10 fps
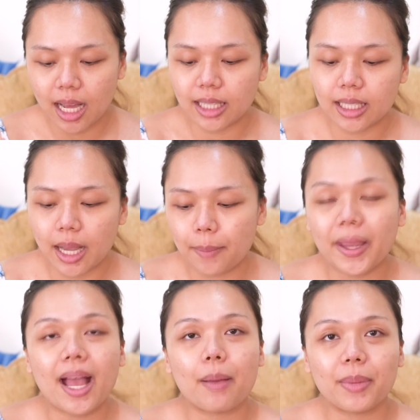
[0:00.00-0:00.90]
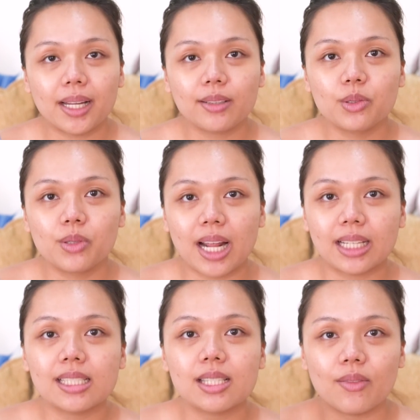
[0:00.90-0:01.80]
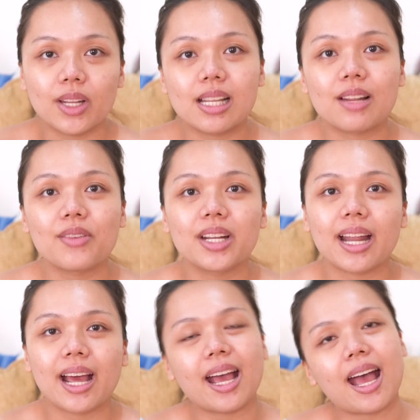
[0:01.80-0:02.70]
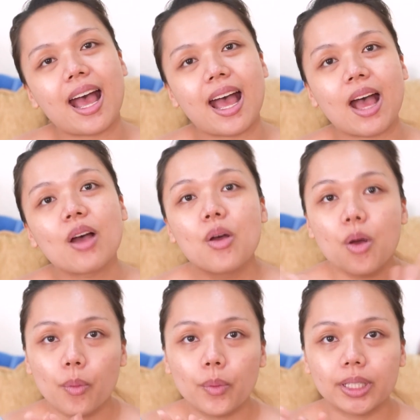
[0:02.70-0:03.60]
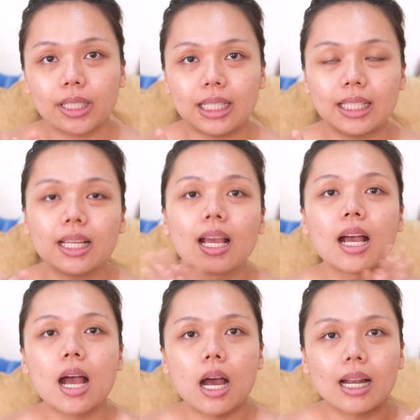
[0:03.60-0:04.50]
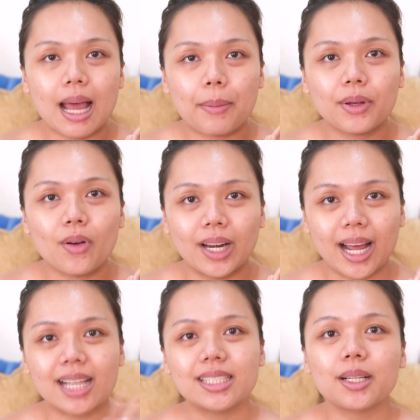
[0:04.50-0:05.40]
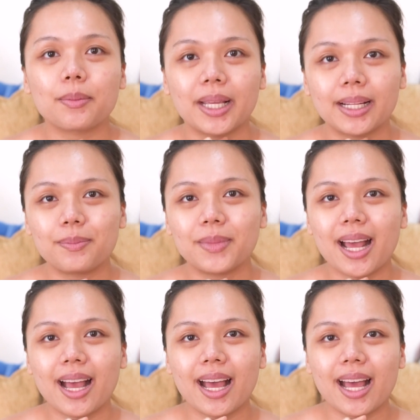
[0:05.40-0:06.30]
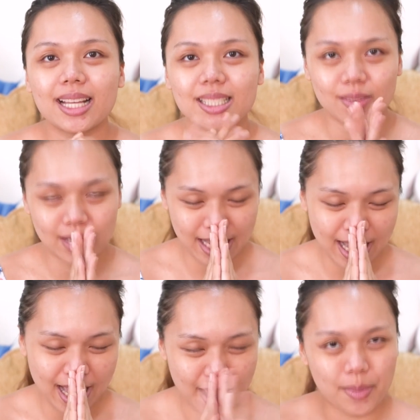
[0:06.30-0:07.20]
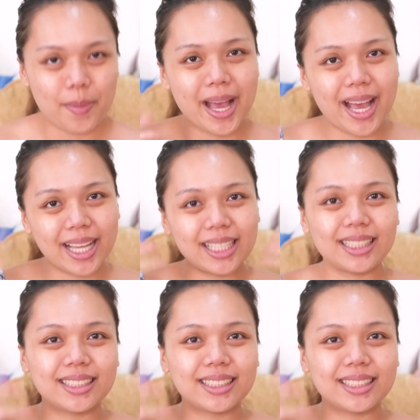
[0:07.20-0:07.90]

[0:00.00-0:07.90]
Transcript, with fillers: นะคะยังไงไปหามาเล่นดูนะที่ เซเว่นอีเลฟเว่น นะคะวันนี้ลาไปก่อนนะคะเจอกันใหม่คลิปหน้าค่ะสวัสดีค่ะบ๊ายบาย